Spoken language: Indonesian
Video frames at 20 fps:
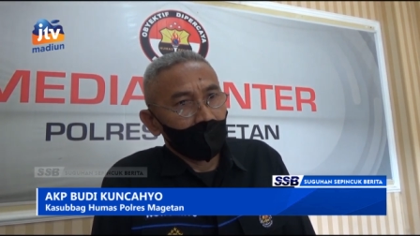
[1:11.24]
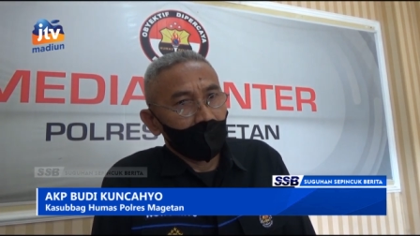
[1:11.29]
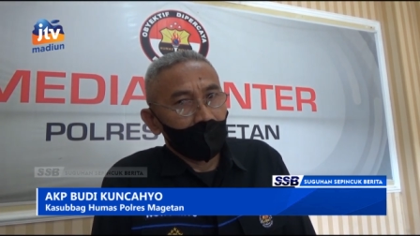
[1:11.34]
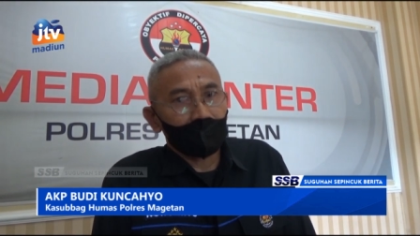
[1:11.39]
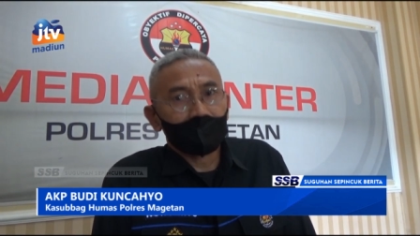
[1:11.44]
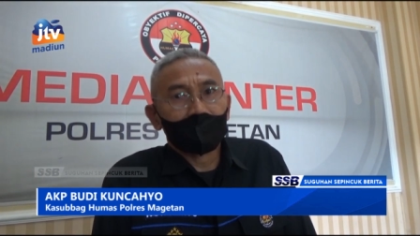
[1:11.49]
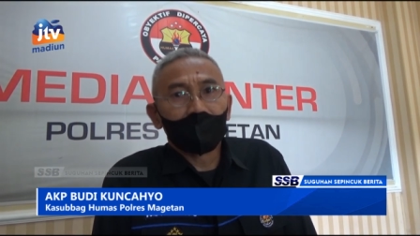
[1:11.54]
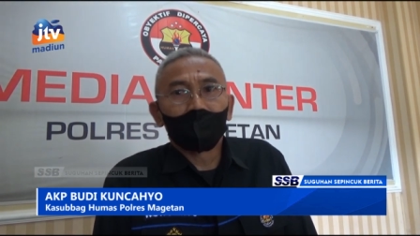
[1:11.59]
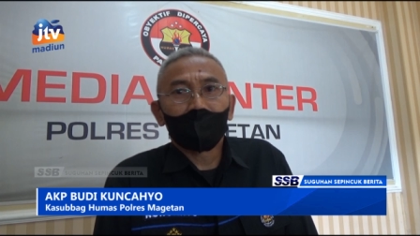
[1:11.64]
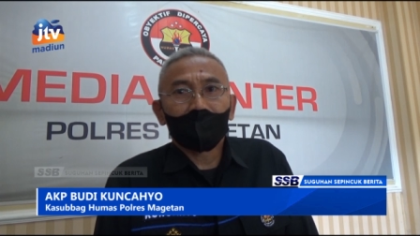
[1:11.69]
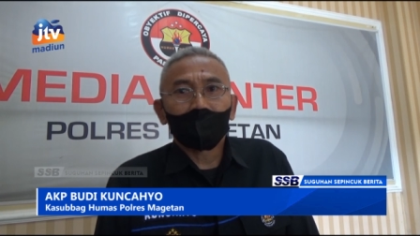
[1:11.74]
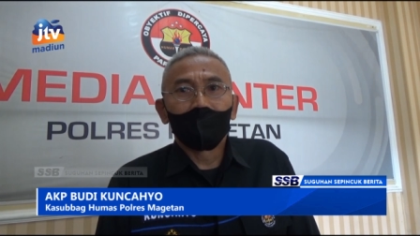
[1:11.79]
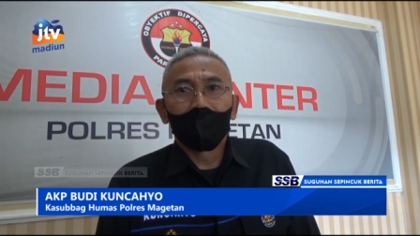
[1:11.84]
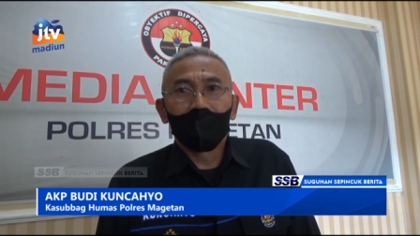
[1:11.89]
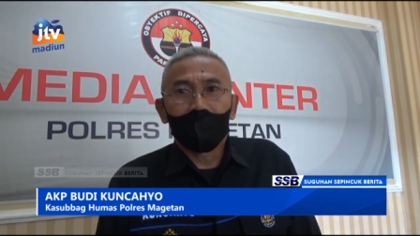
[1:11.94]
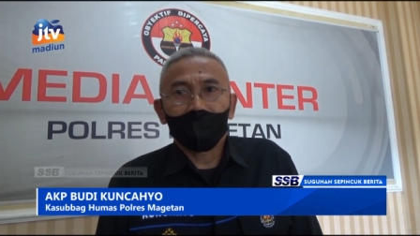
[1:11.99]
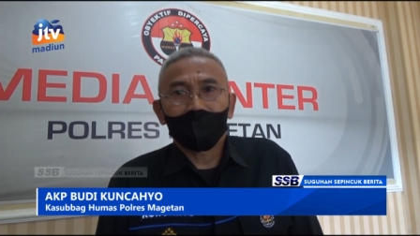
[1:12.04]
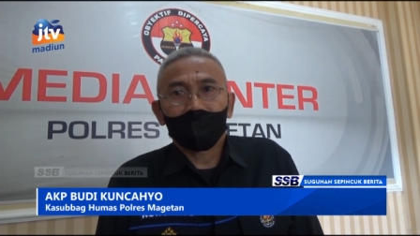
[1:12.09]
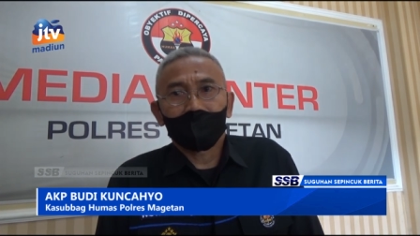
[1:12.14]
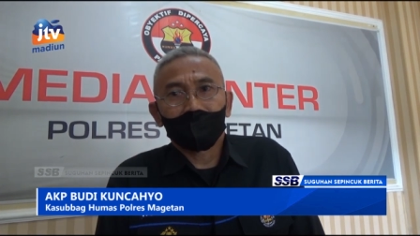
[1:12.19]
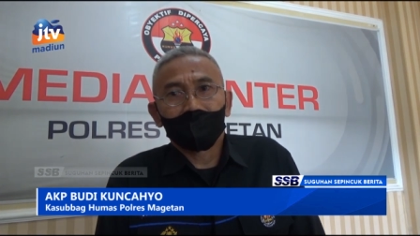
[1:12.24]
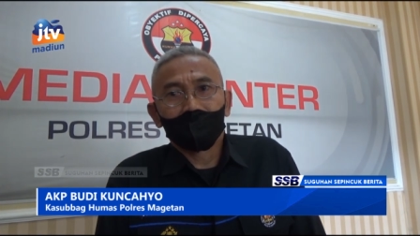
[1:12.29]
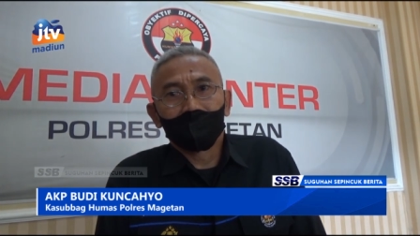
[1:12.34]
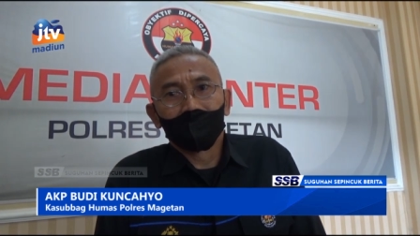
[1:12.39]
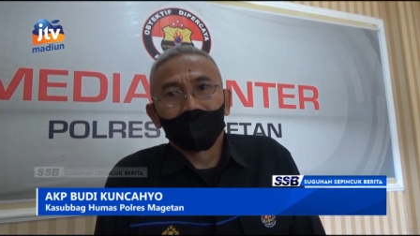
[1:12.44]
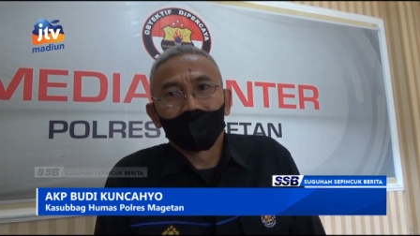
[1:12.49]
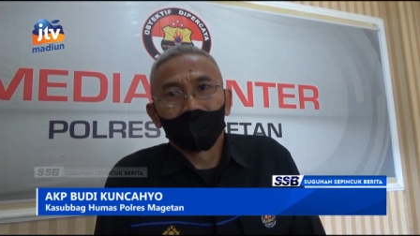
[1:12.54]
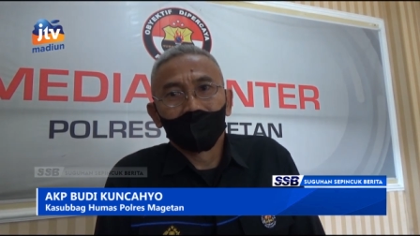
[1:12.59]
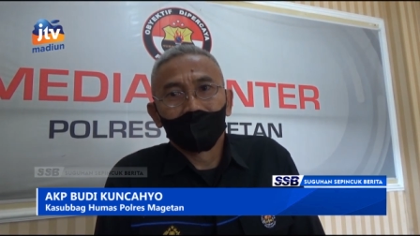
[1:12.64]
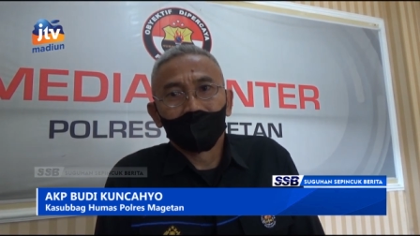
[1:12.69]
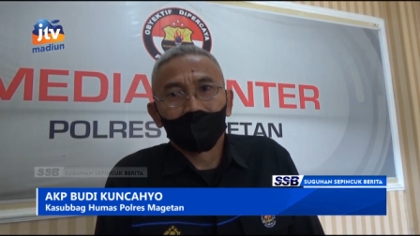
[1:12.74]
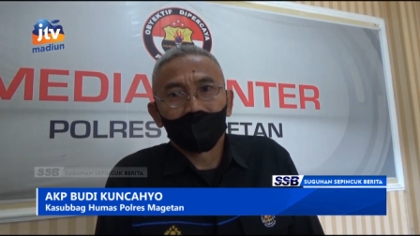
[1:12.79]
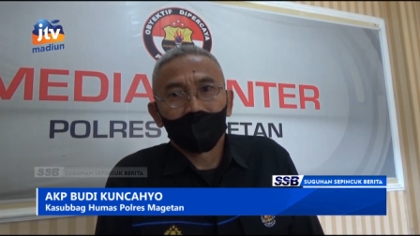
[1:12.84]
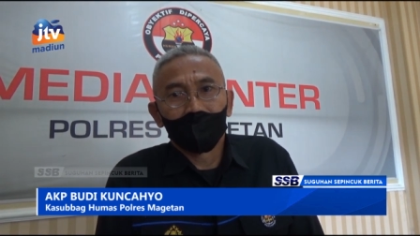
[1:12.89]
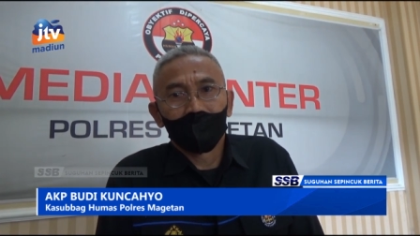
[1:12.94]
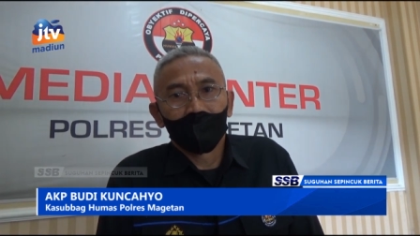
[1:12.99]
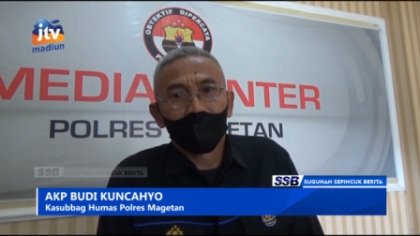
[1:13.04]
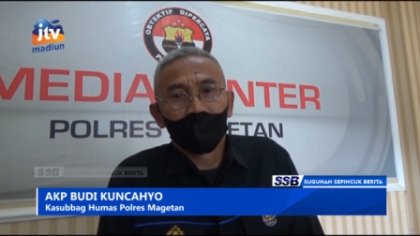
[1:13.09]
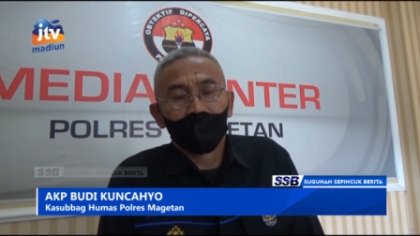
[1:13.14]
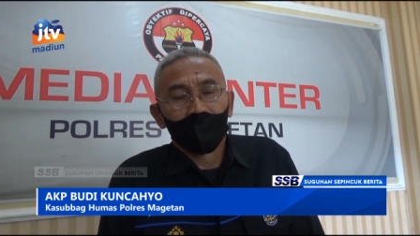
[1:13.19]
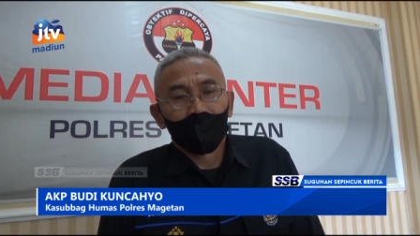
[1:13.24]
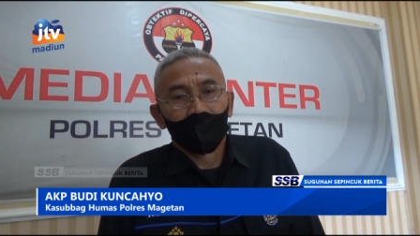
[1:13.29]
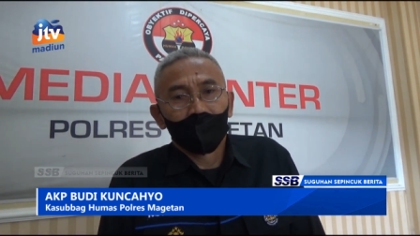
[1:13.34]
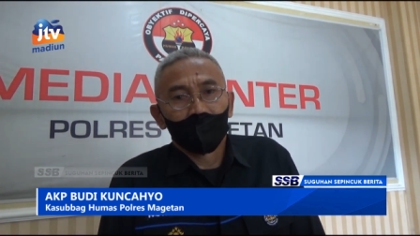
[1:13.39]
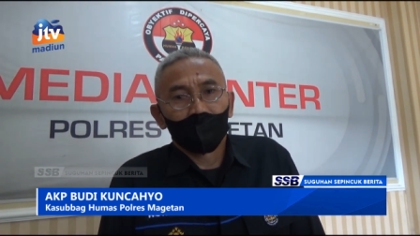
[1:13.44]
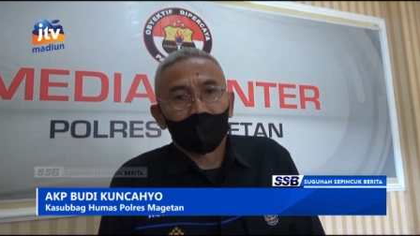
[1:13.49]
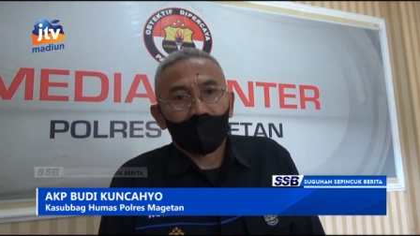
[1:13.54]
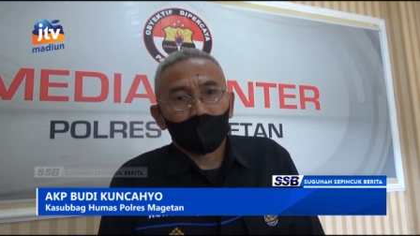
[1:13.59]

ada 14.